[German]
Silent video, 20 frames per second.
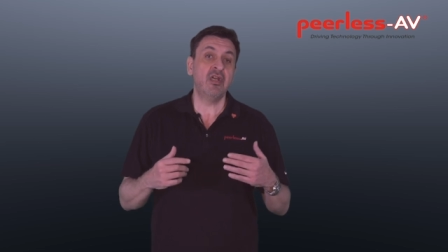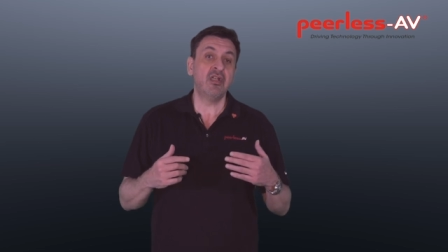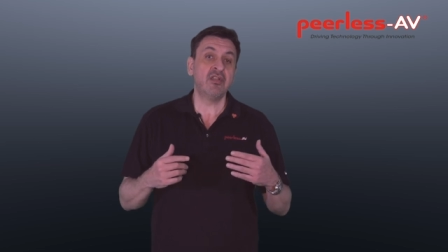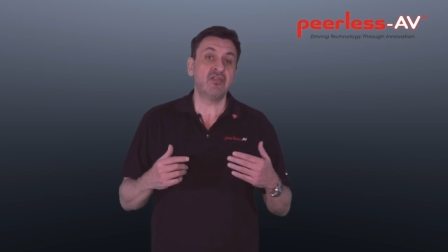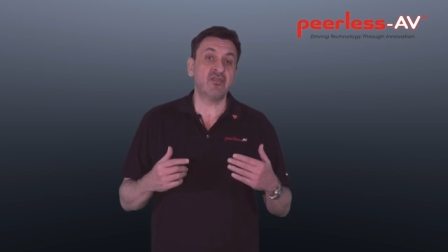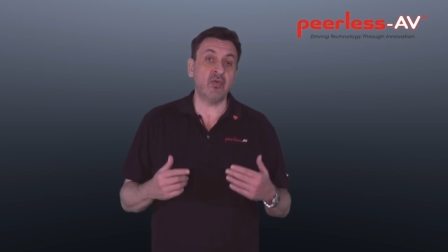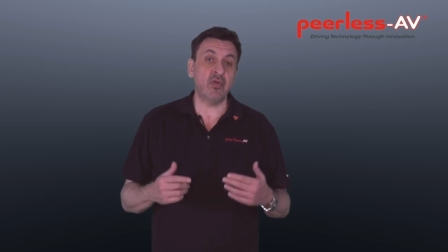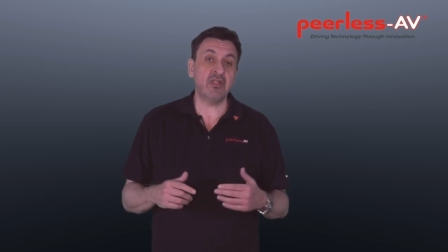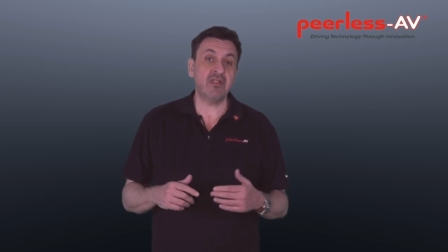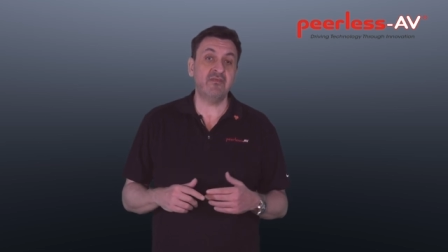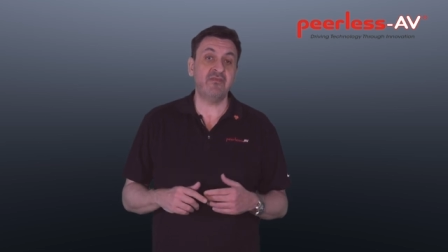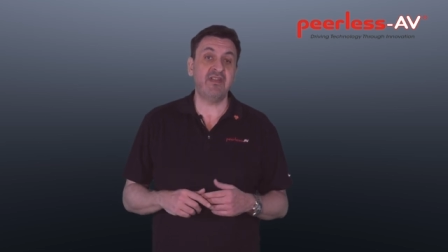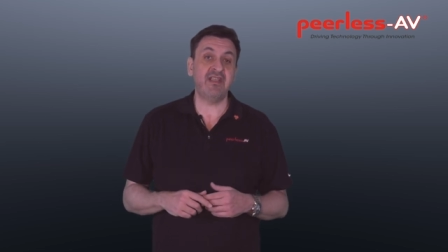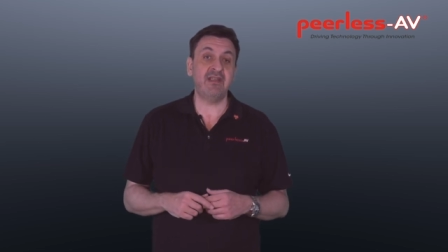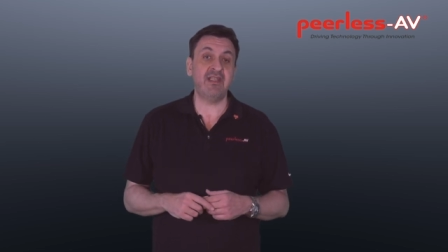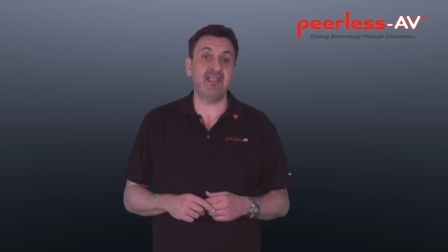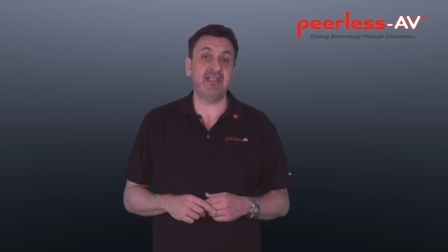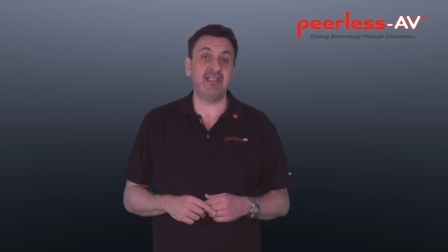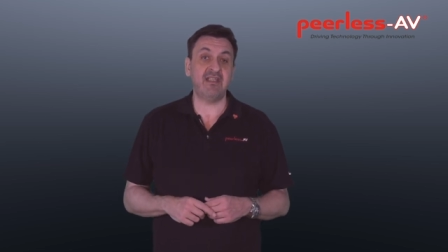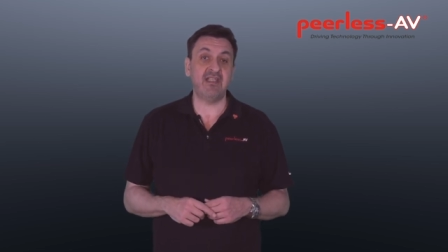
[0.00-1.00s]
sollten
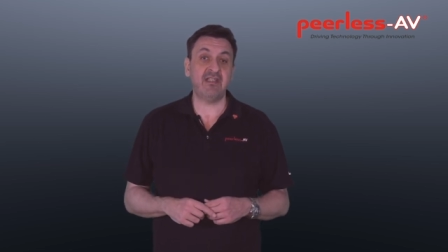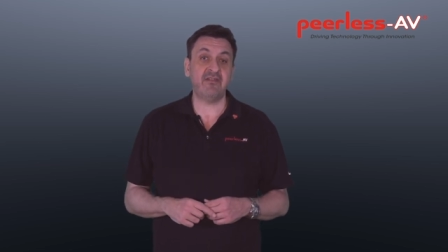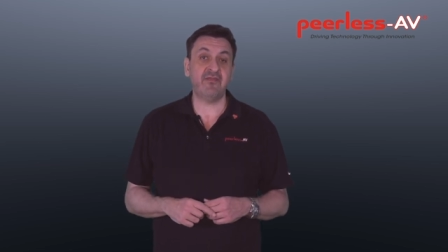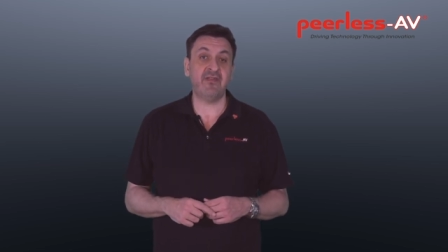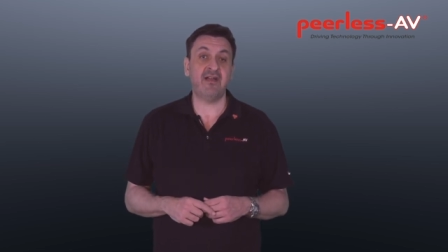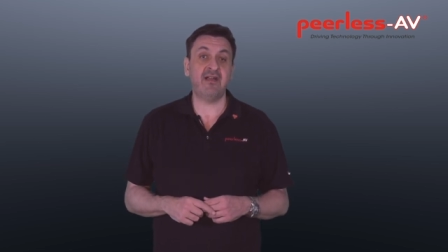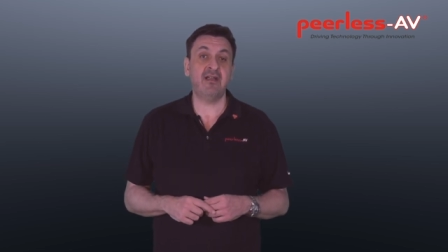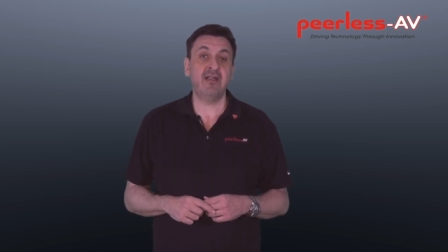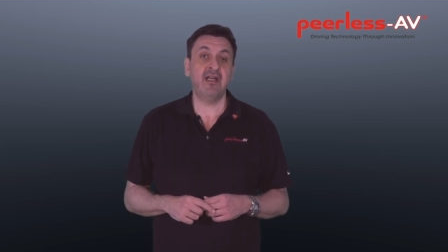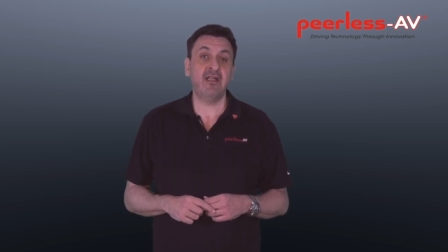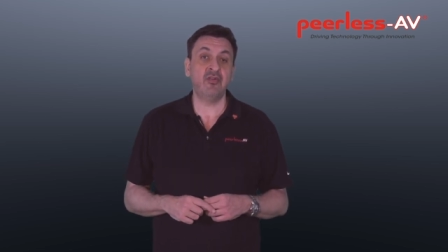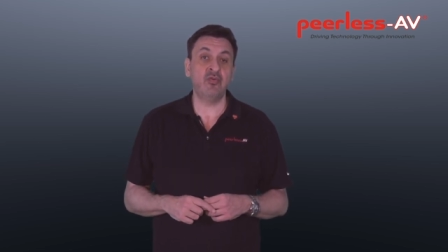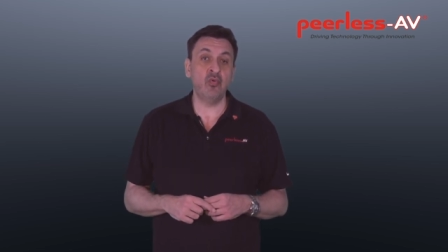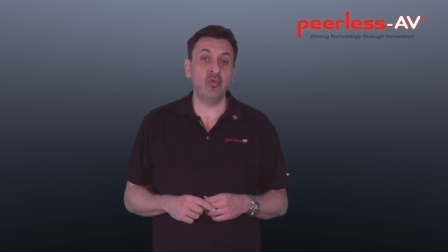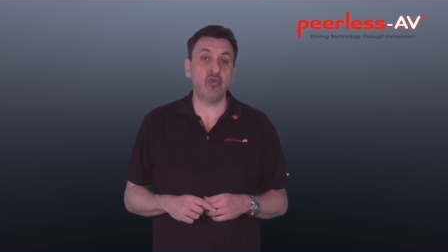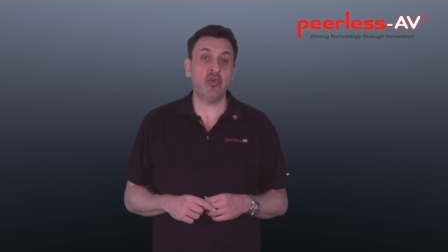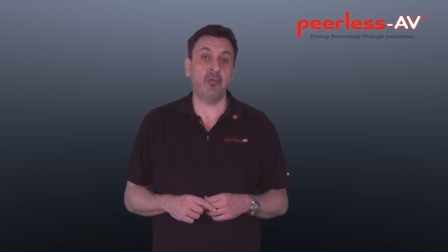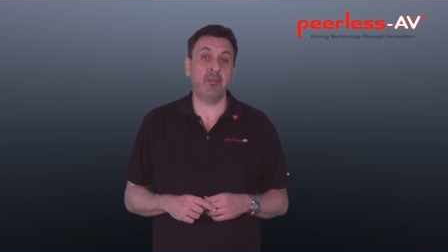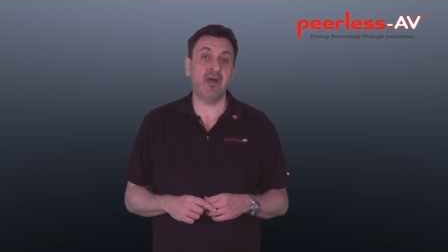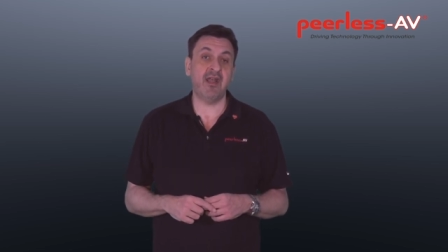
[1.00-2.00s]
wir in etwa
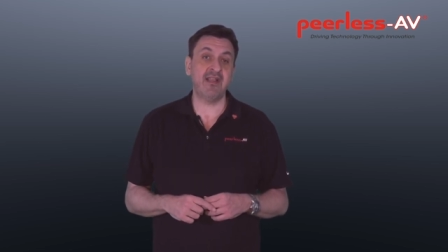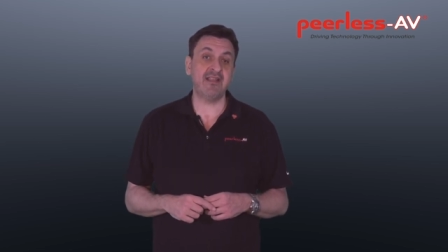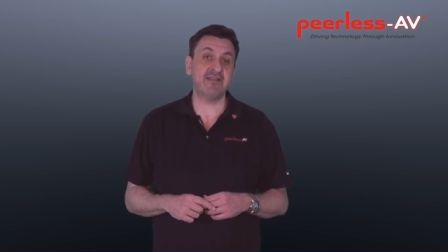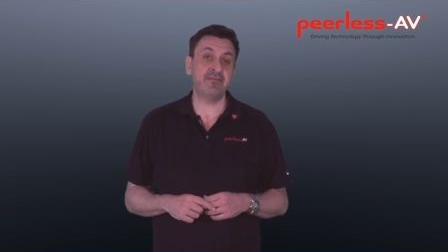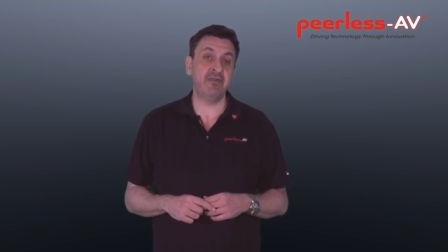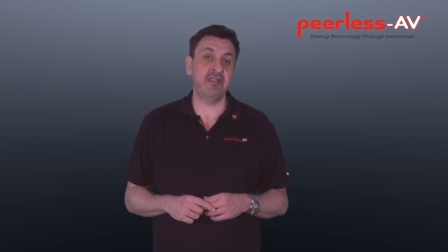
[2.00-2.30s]
0,1